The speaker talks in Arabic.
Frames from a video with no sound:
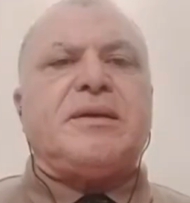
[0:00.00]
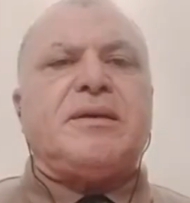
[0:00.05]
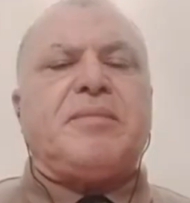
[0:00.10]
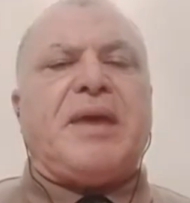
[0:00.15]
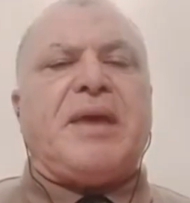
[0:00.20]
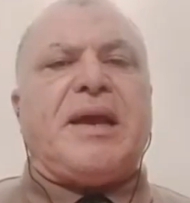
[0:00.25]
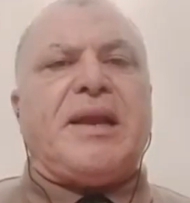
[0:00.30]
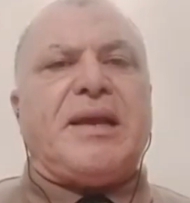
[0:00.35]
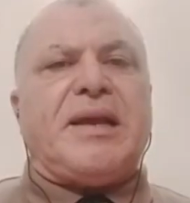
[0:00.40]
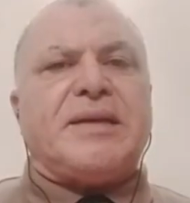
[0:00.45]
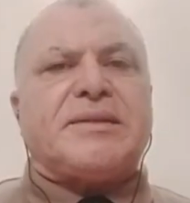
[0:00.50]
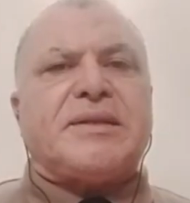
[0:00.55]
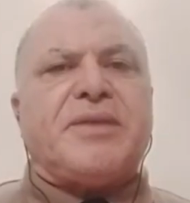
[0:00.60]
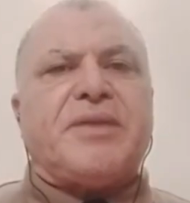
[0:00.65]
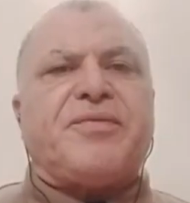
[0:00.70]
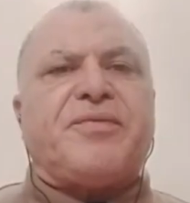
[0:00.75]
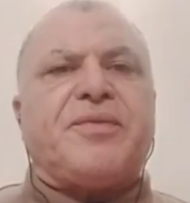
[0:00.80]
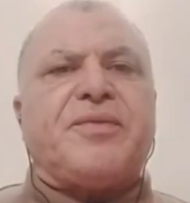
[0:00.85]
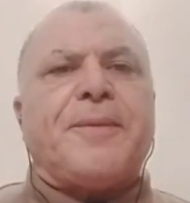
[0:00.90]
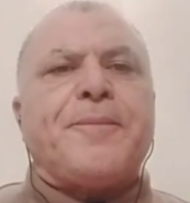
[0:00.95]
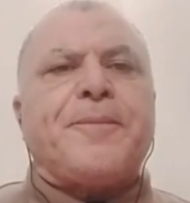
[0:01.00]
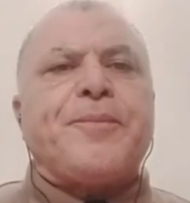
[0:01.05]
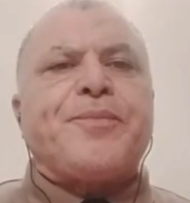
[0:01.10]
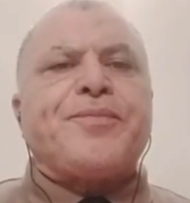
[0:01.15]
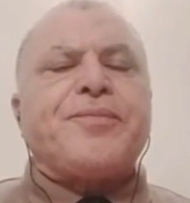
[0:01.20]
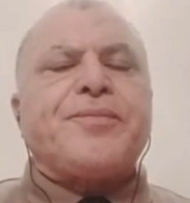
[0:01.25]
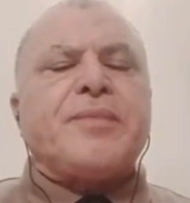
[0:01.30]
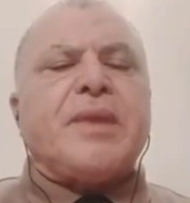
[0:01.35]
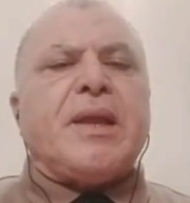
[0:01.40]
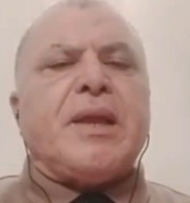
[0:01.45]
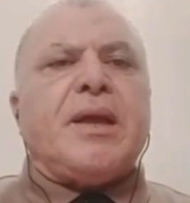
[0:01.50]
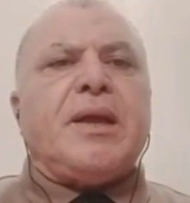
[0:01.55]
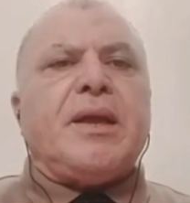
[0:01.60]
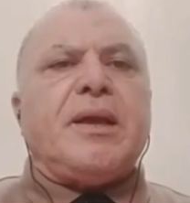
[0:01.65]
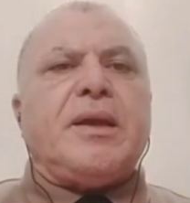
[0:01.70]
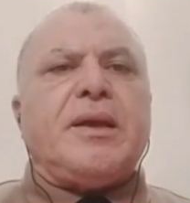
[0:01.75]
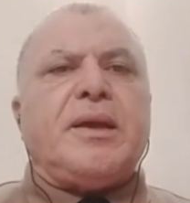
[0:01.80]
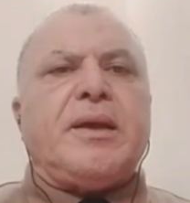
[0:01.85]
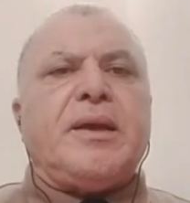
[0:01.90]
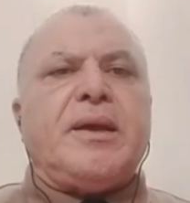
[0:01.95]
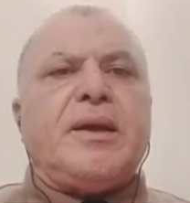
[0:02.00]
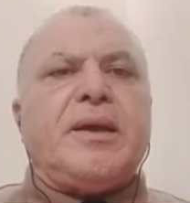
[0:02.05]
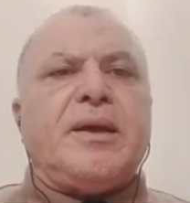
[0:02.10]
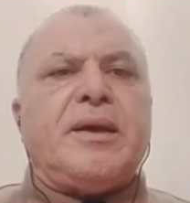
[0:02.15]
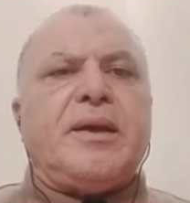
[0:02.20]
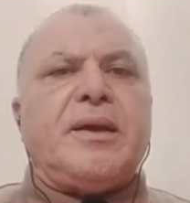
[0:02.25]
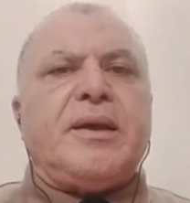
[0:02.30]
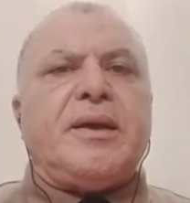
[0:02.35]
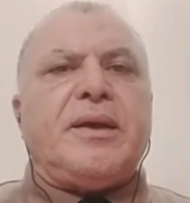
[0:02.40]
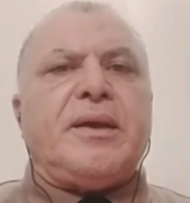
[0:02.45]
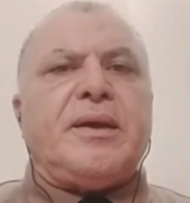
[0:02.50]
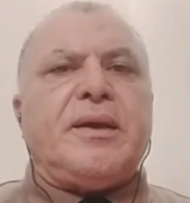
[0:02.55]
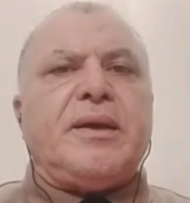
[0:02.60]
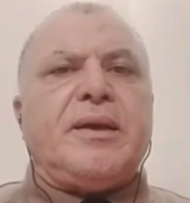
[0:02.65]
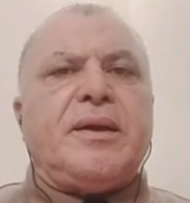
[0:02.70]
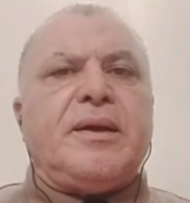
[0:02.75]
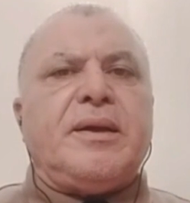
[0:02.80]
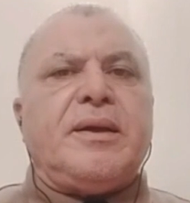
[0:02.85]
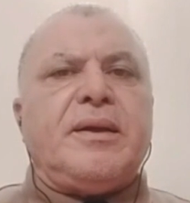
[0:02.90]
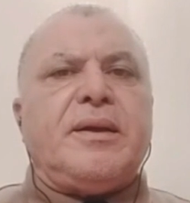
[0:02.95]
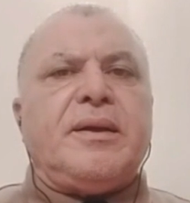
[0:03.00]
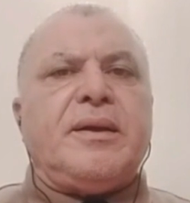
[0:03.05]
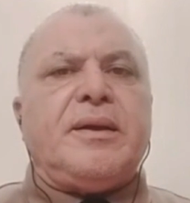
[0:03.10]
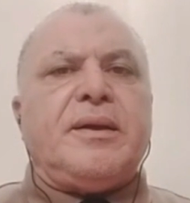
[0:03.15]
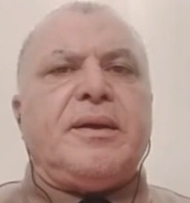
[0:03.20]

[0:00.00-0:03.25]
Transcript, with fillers: مع الأسف آه،